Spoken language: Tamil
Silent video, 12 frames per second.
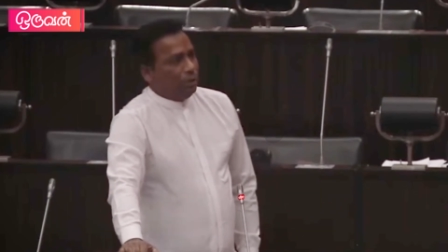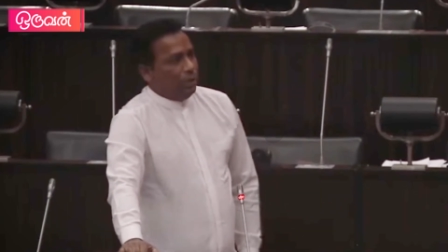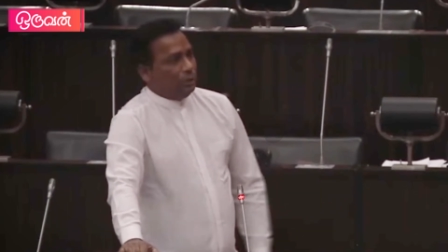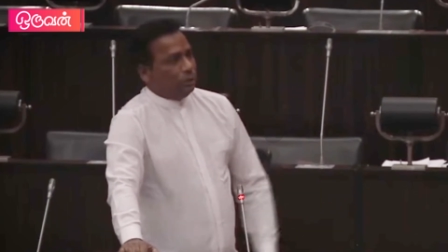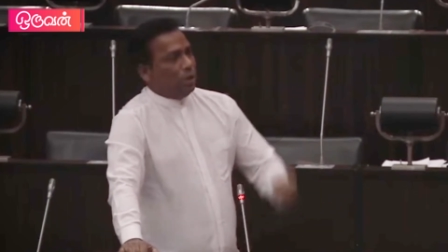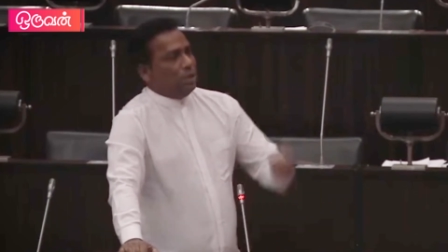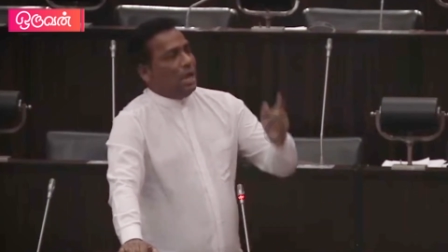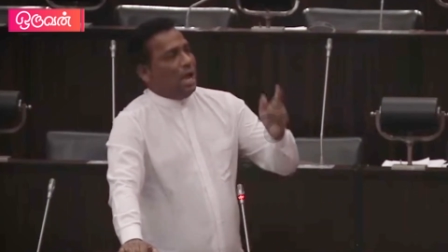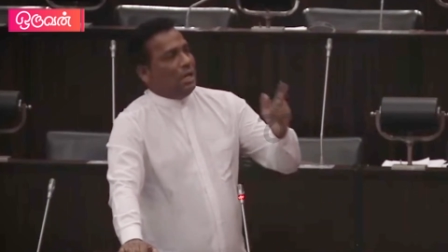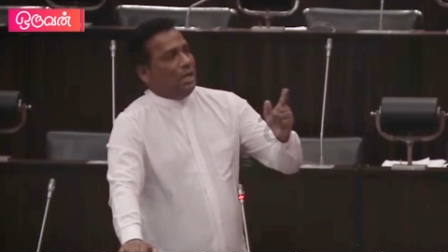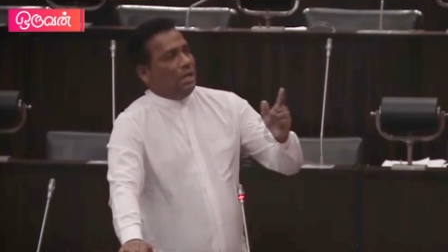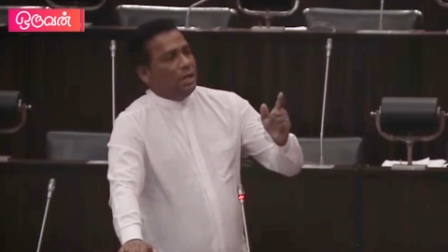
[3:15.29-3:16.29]
இதைத் தொடர்ந்து
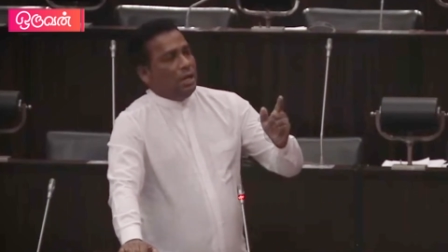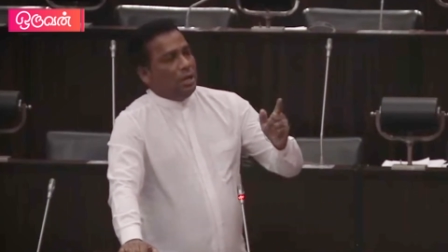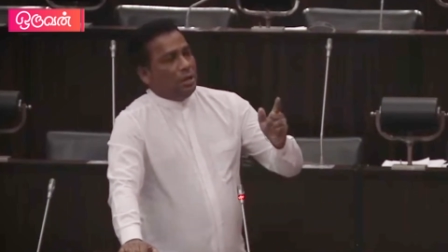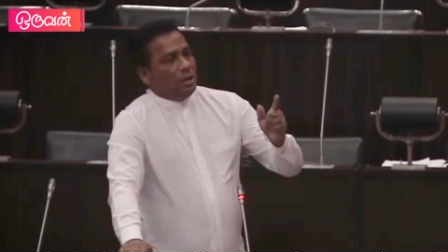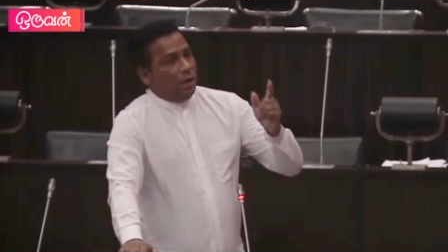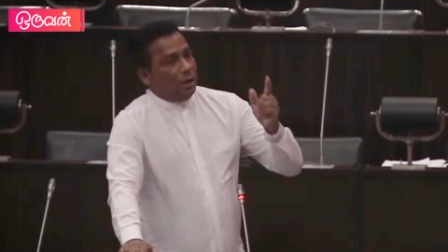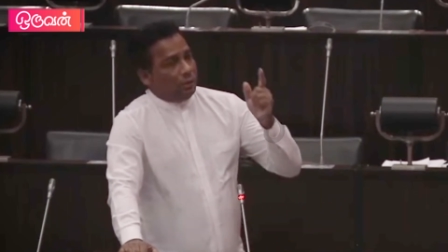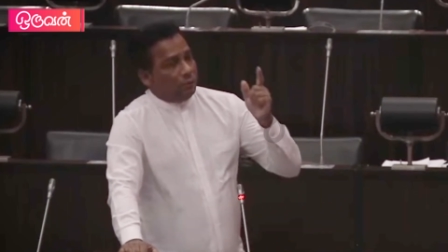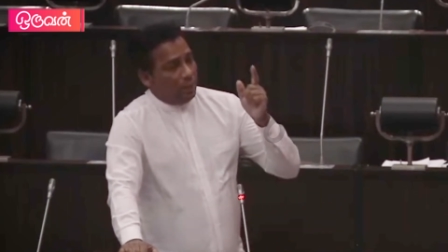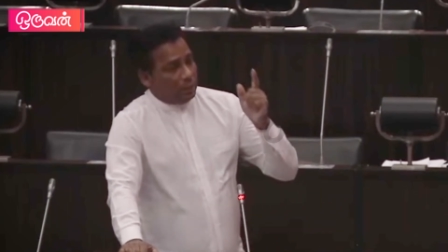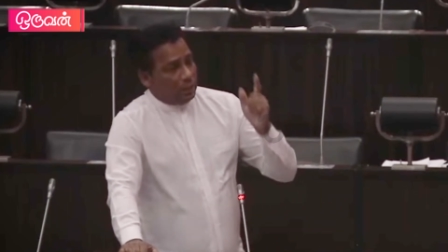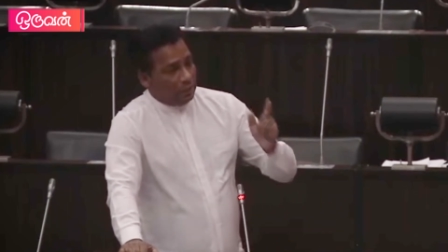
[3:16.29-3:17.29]
நாங்கள்
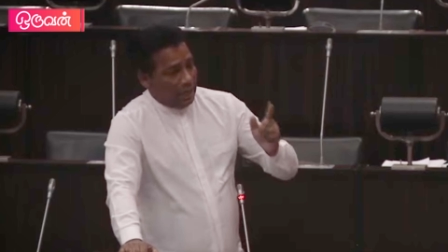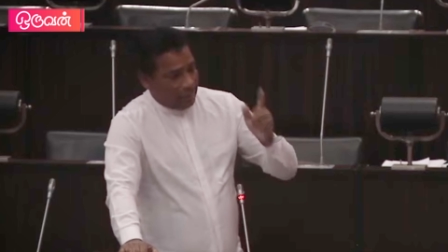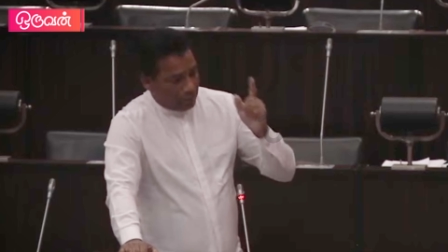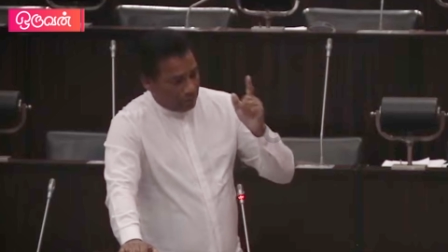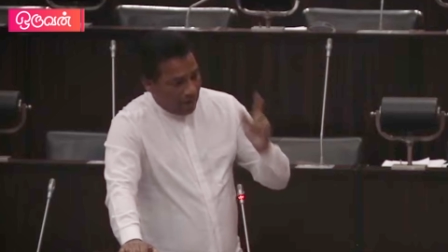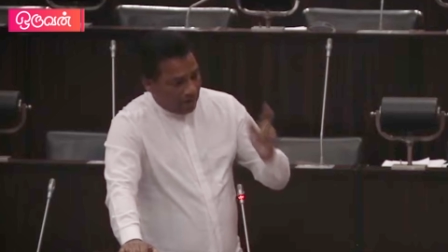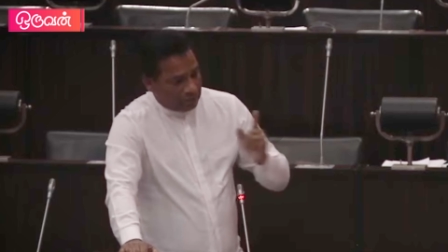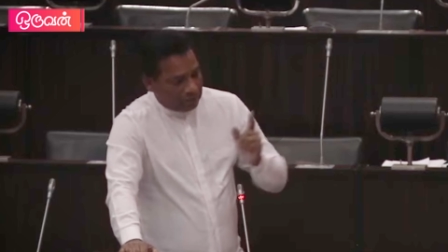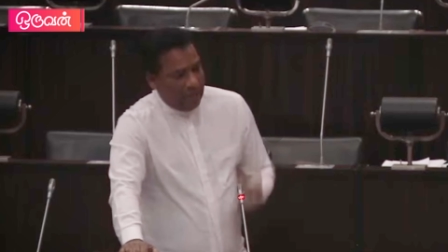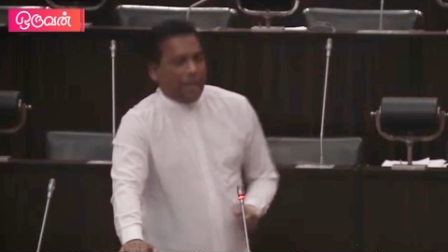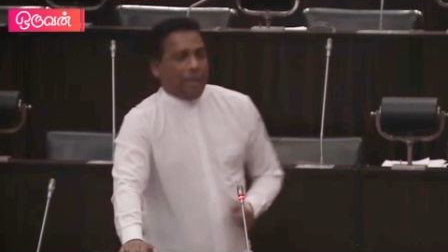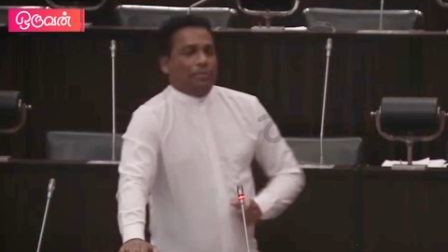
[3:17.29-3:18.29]
வட்ட கிழக்கு
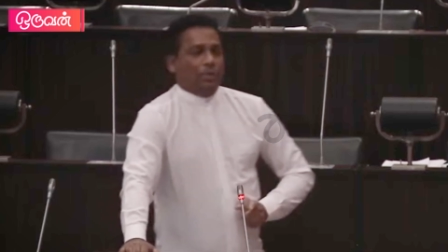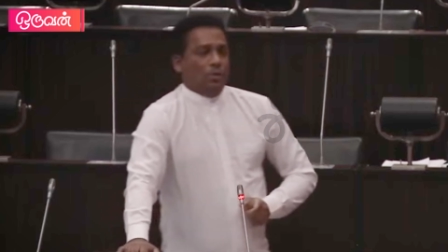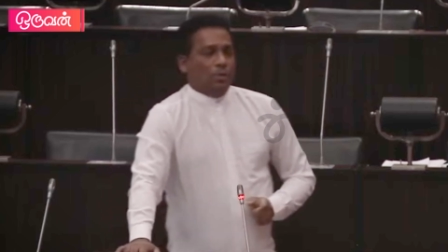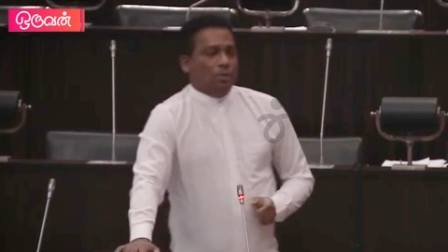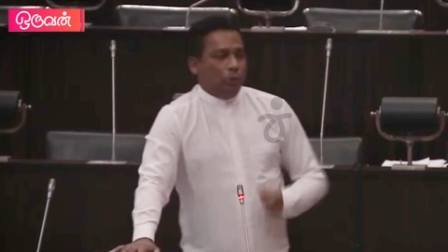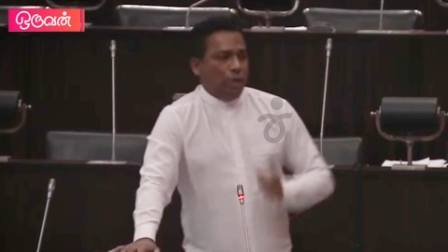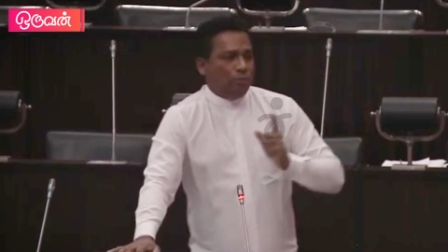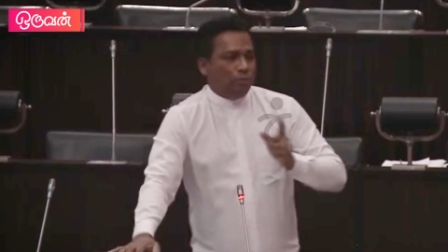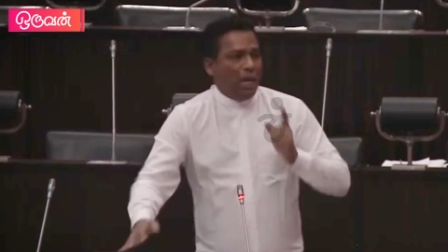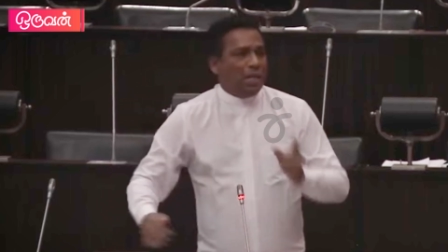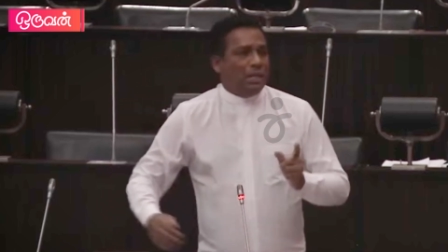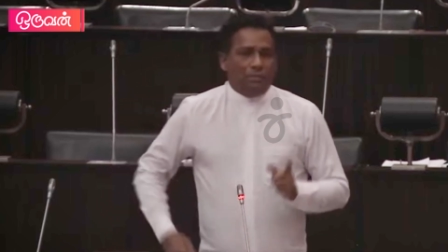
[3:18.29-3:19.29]
மாநிலத்திலே முத
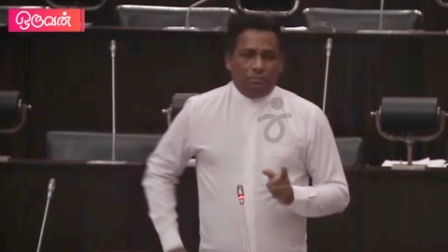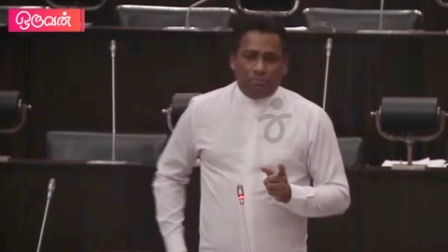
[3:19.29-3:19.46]
முதல்